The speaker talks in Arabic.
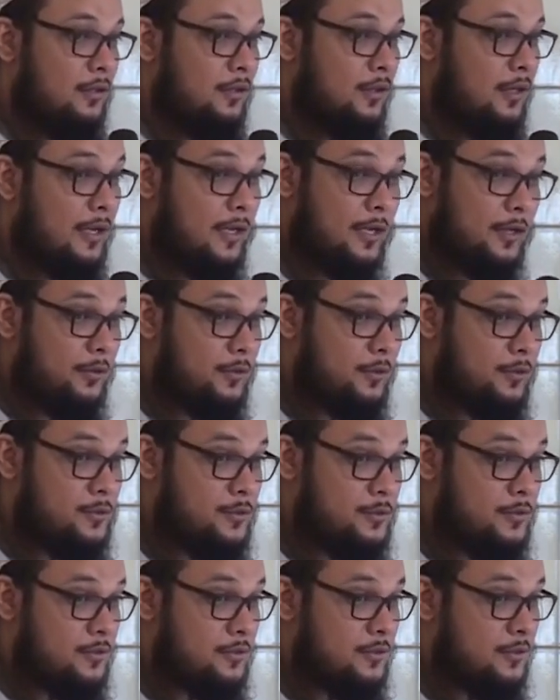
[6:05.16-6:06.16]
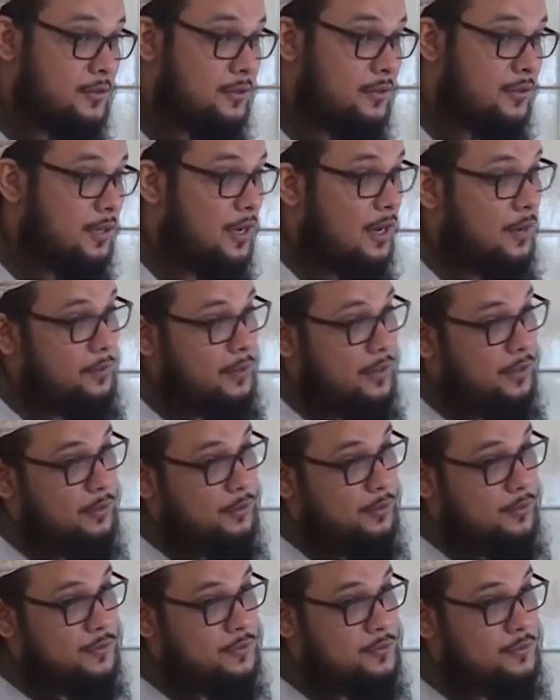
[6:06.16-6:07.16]
لا ينقص أو
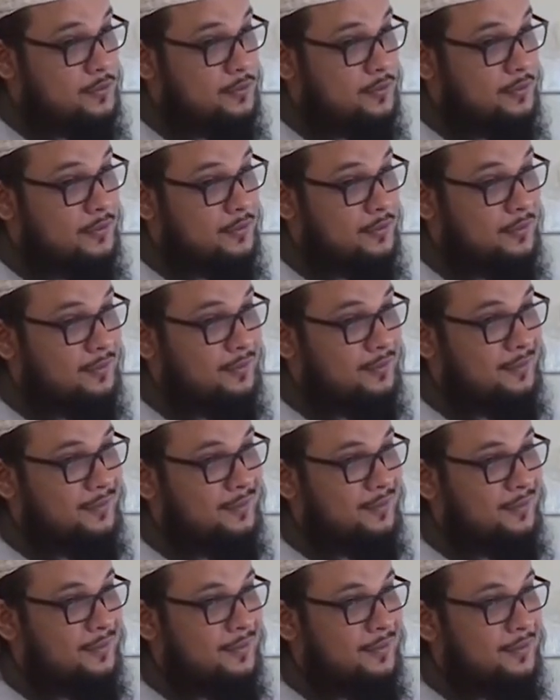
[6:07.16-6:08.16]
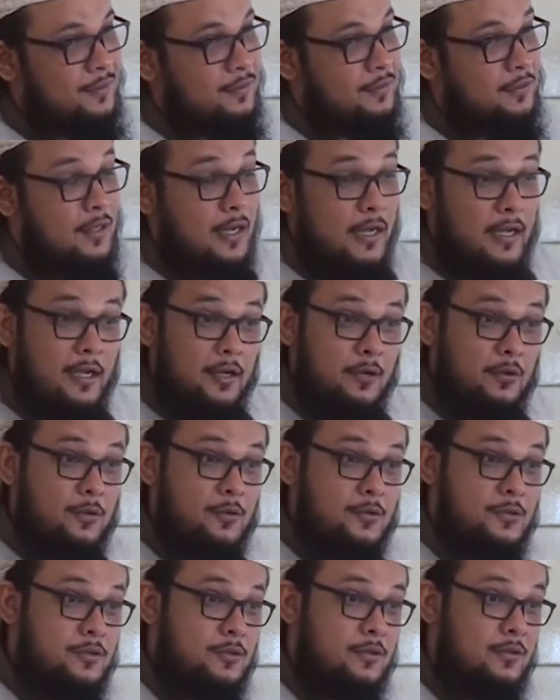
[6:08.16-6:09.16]
ينقص لا
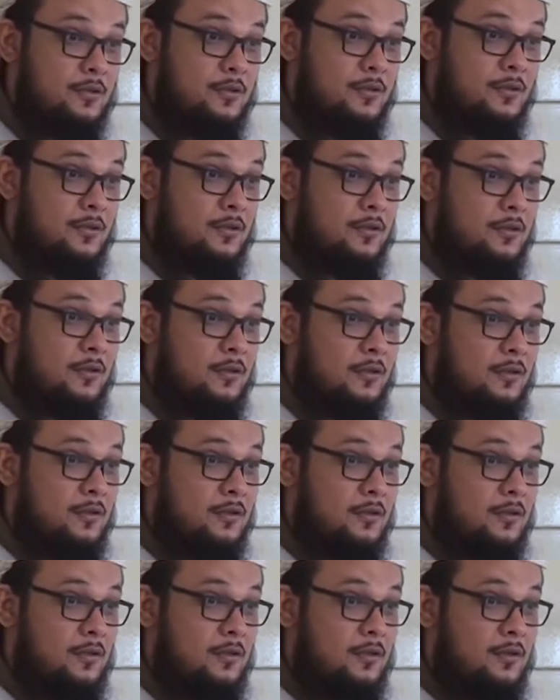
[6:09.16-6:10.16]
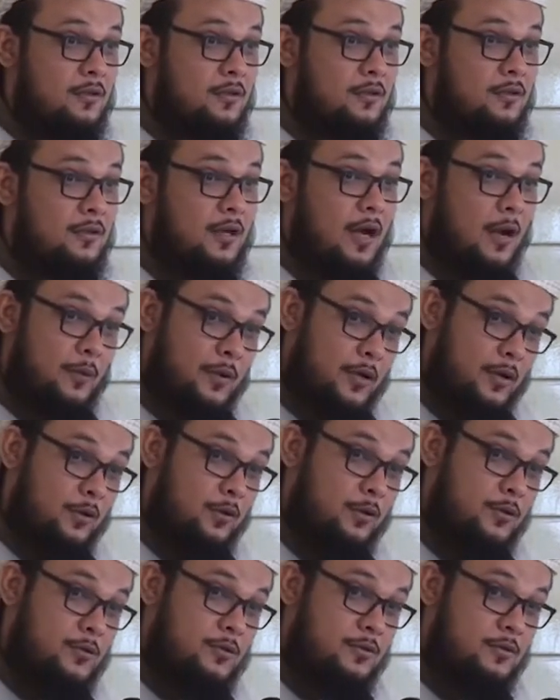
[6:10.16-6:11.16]
ينقص أو
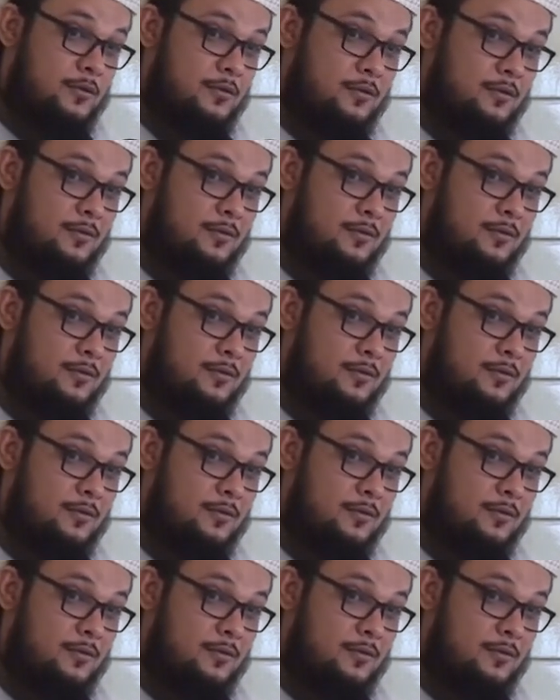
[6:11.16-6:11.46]
ينقص